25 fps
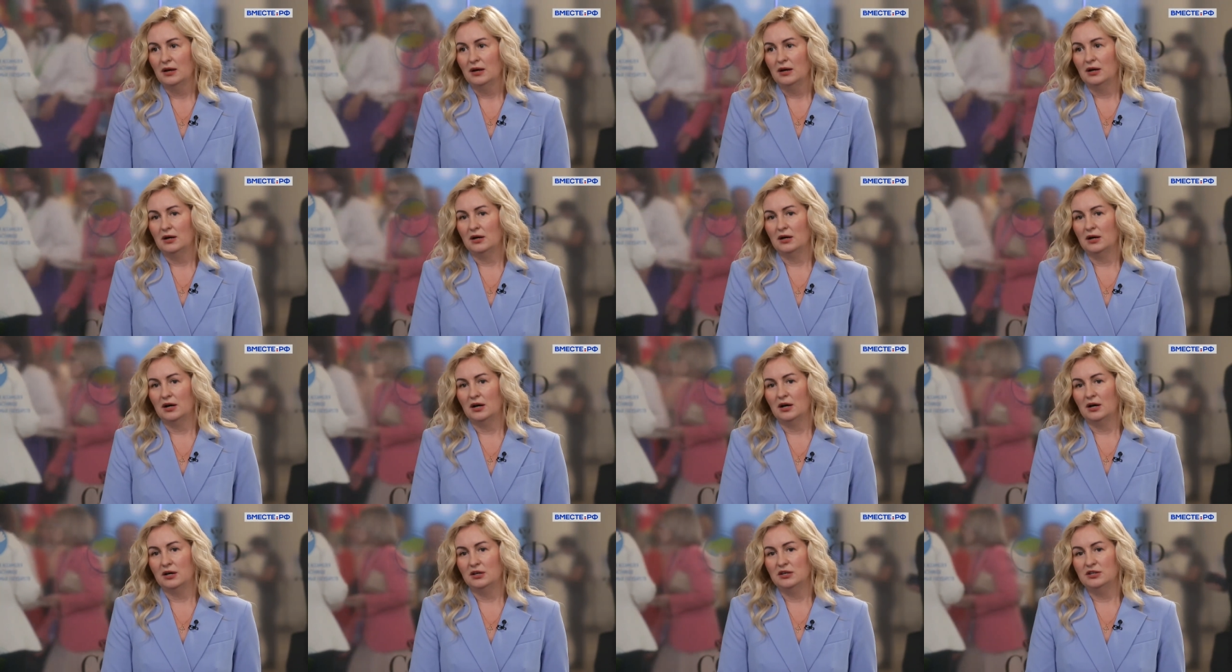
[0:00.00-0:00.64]

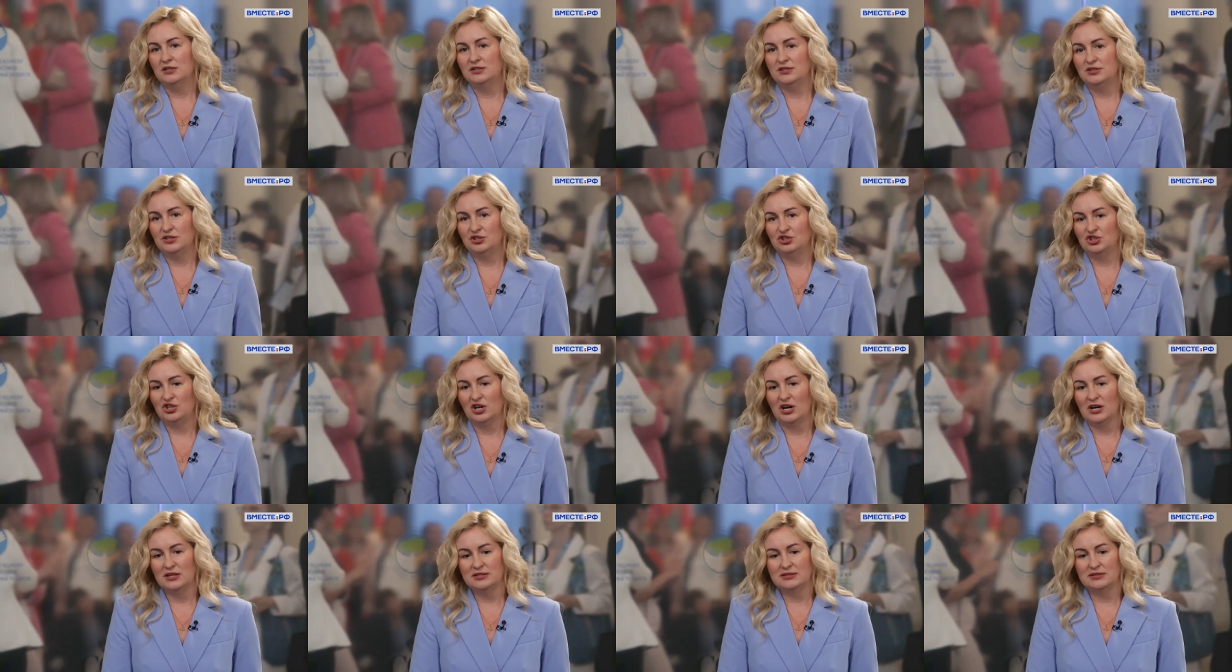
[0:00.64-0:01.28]
А, и
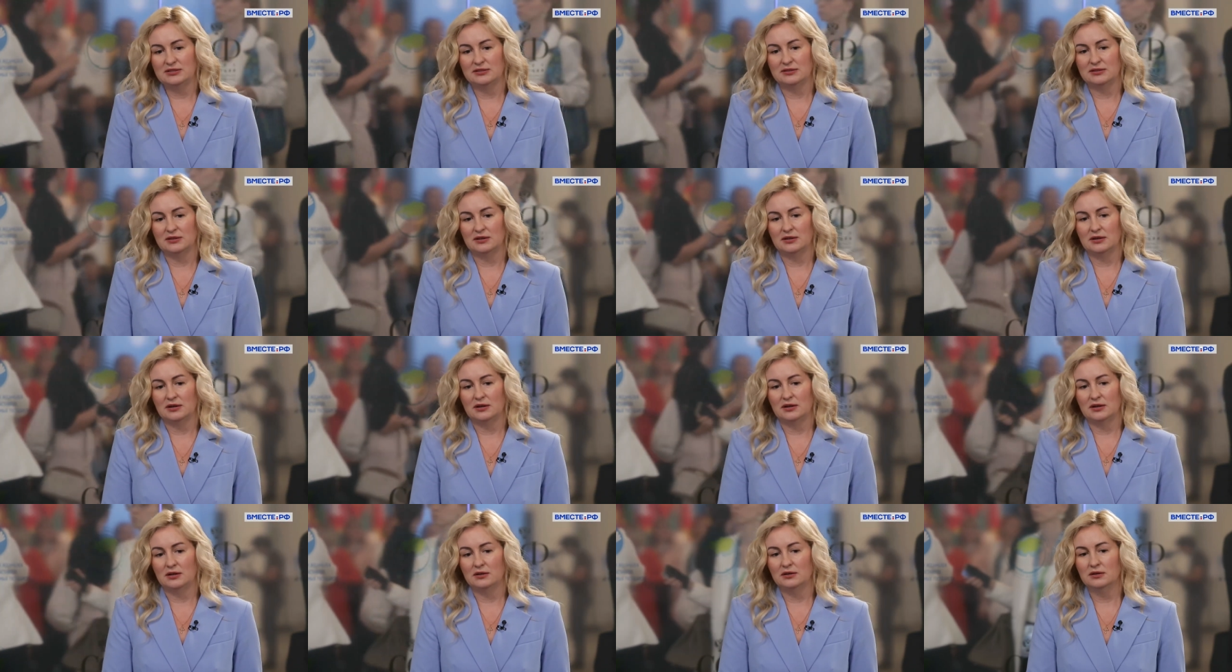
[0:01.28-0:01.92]
сейчас
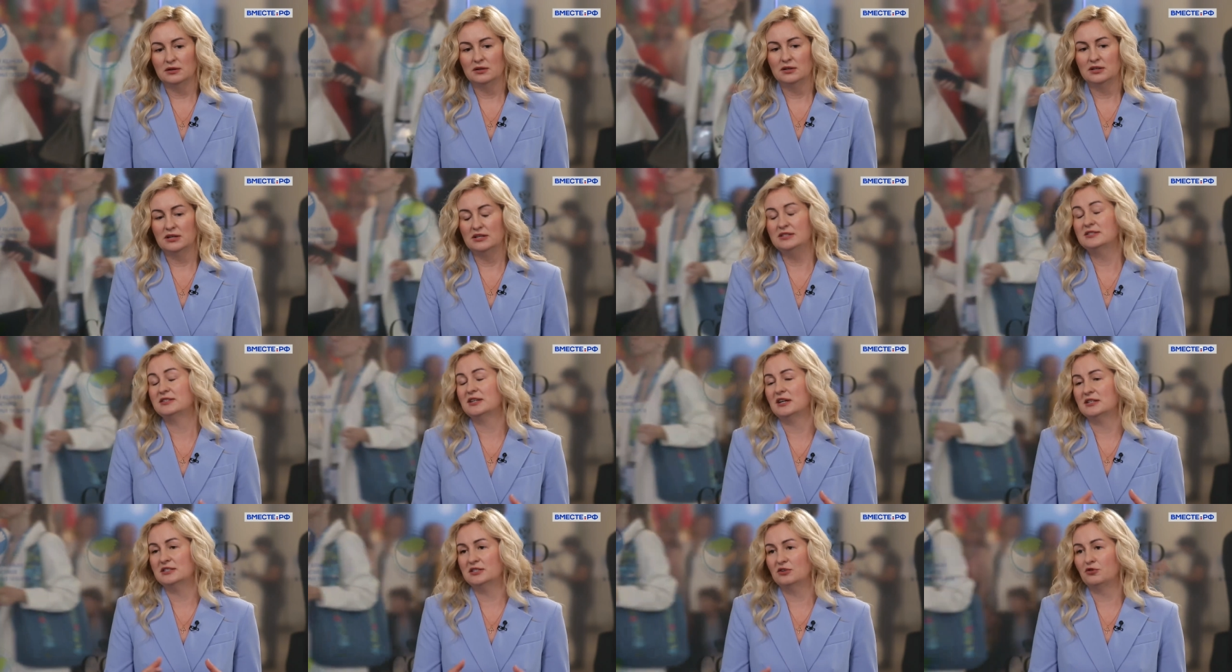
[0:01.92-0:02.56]
а,
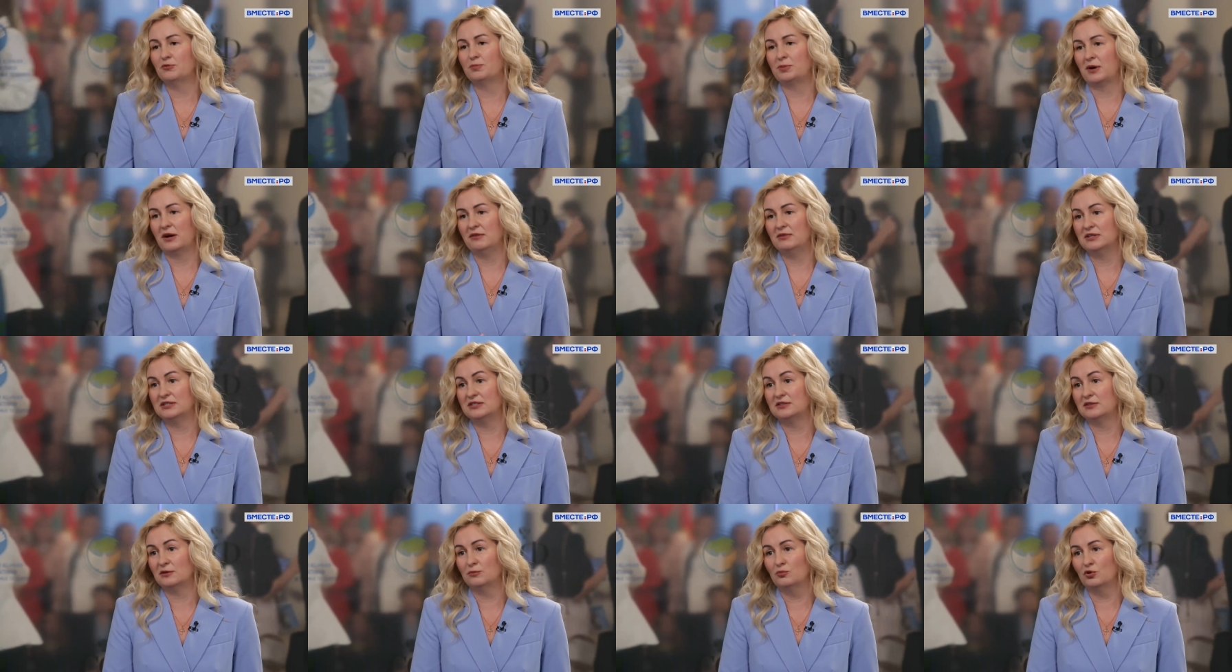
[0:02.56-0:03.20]
инициатива
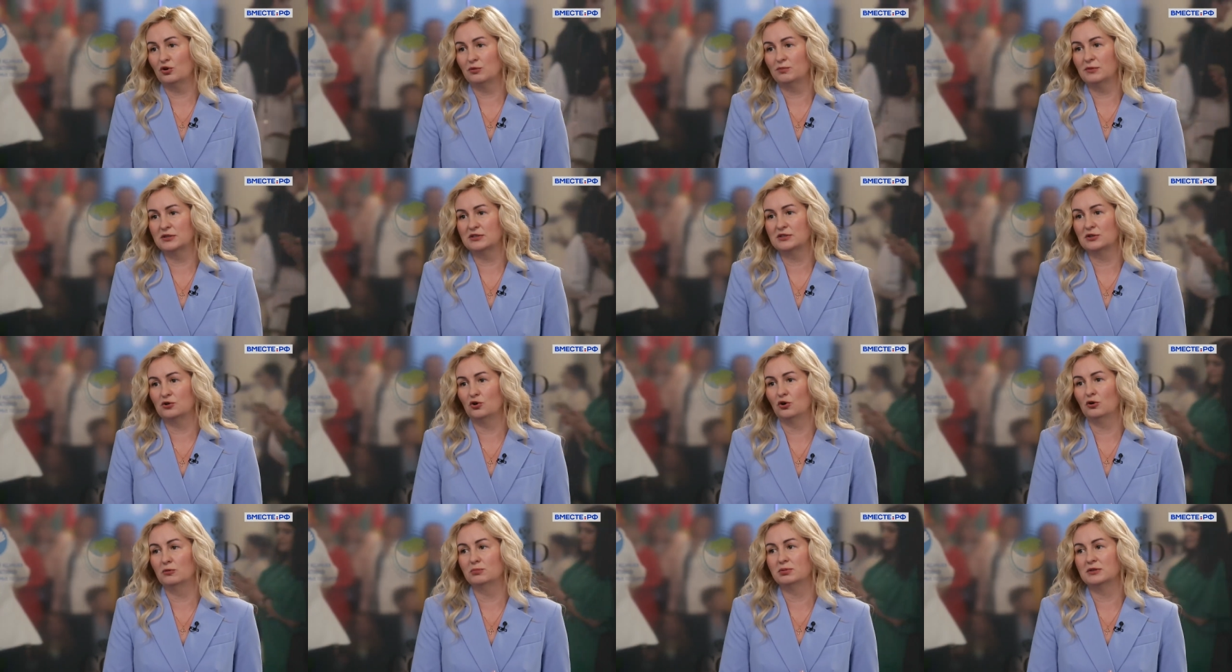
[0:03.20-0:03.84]
правительства
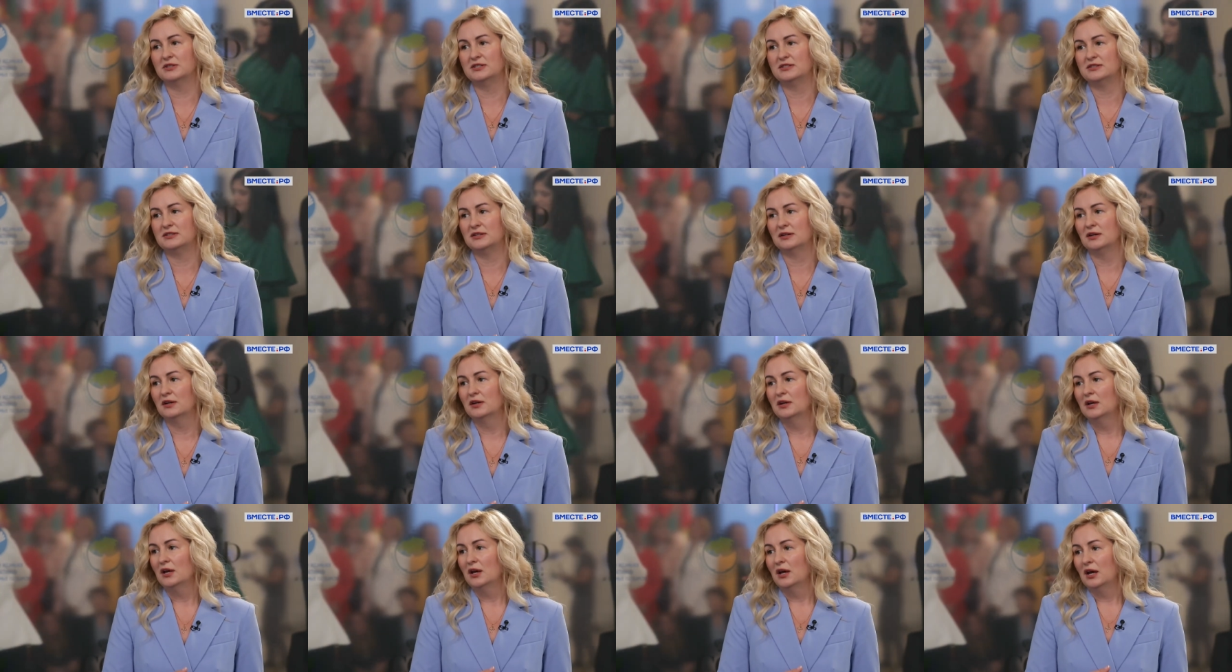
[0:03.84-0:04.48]
Мурманской области –
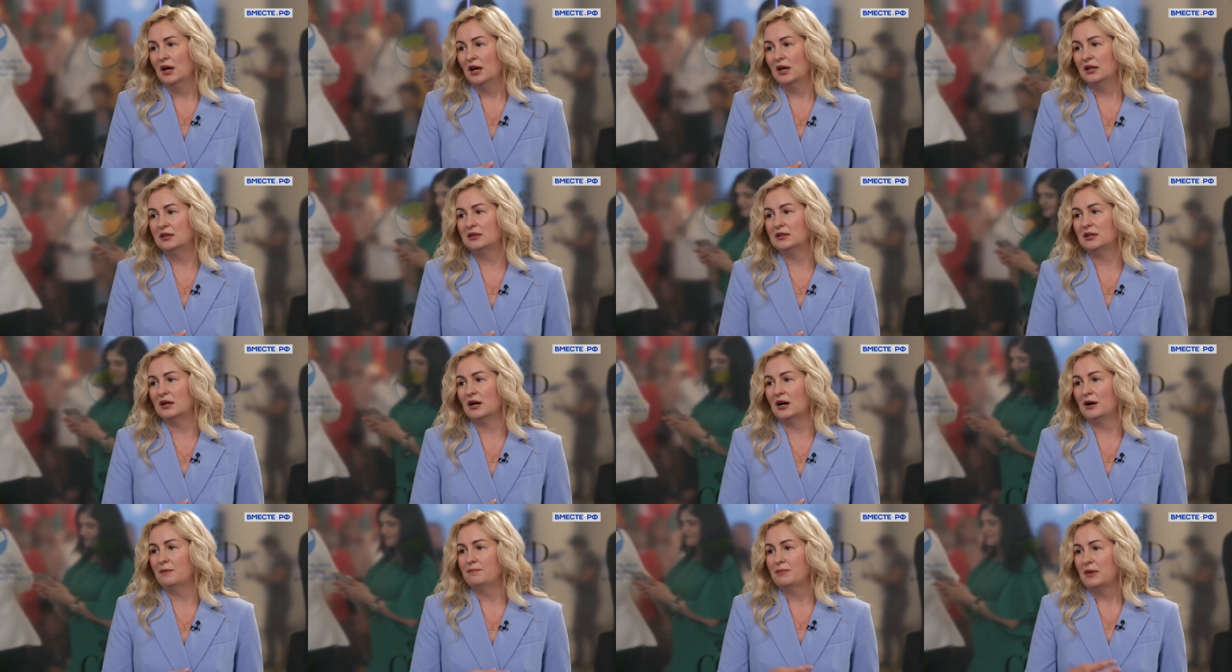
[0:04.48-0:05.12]

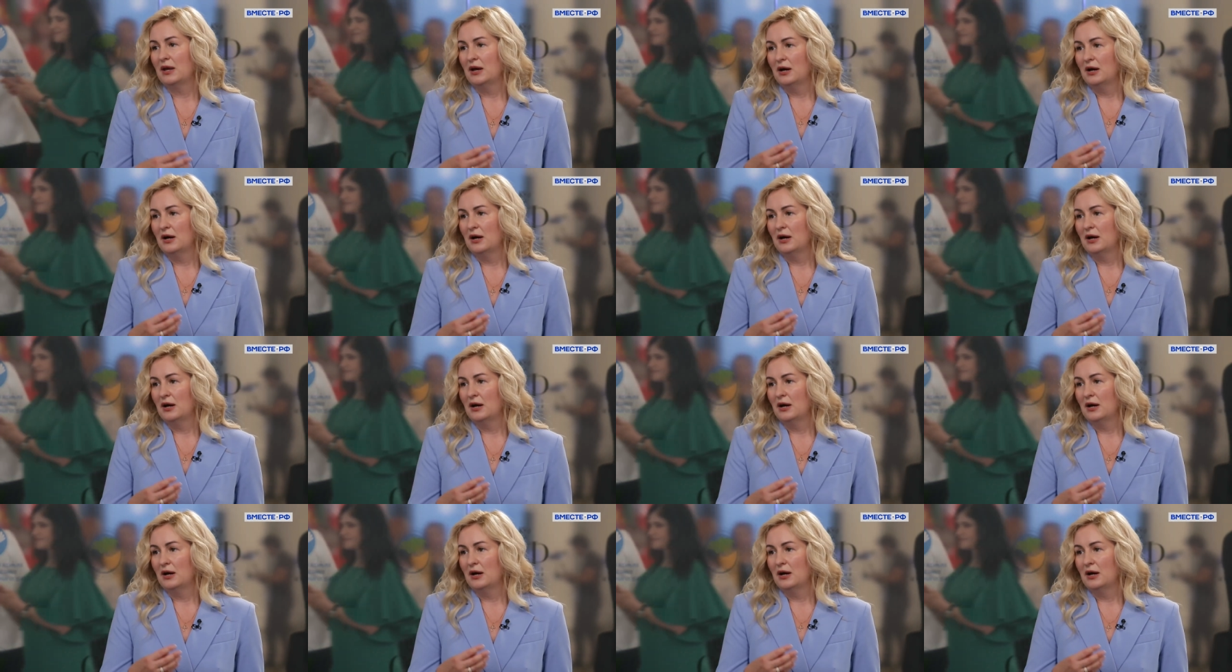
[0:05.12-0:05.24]
это